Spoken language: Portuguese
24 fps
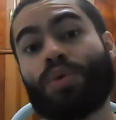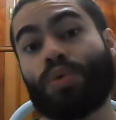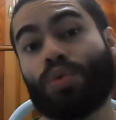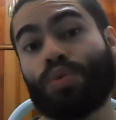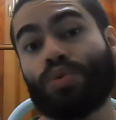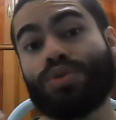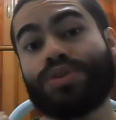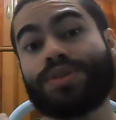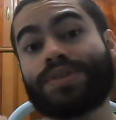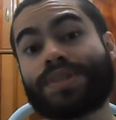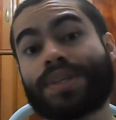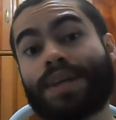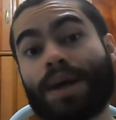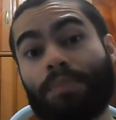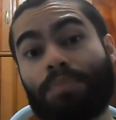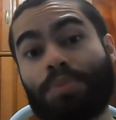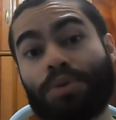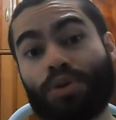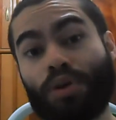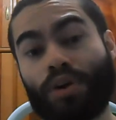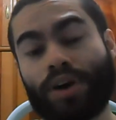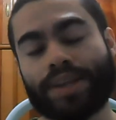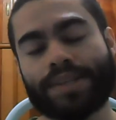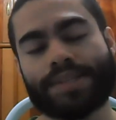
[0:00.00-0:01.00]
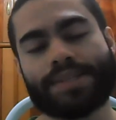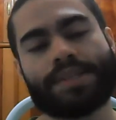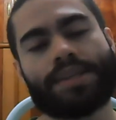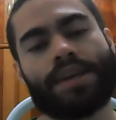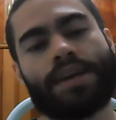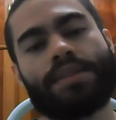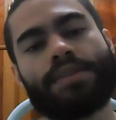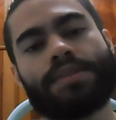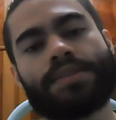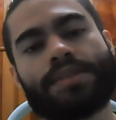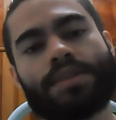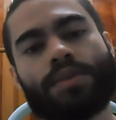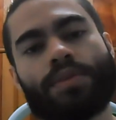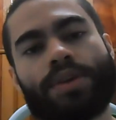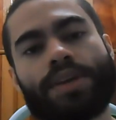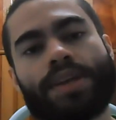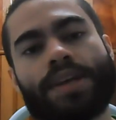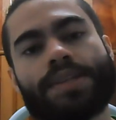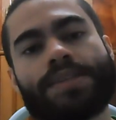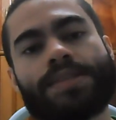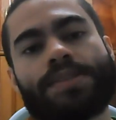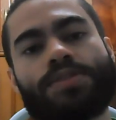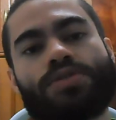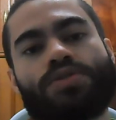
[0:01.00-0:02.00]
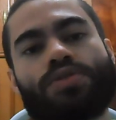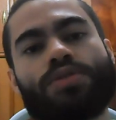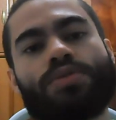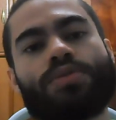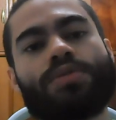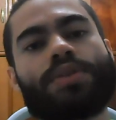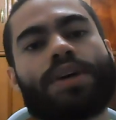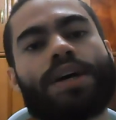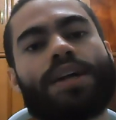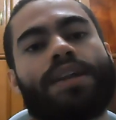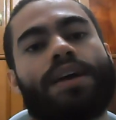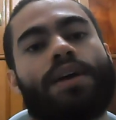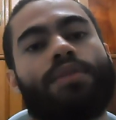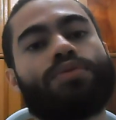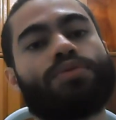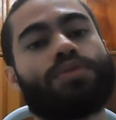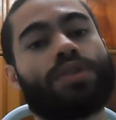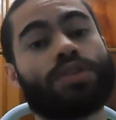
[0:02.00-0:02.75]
os campeões que ainda estão aí assistindo o canal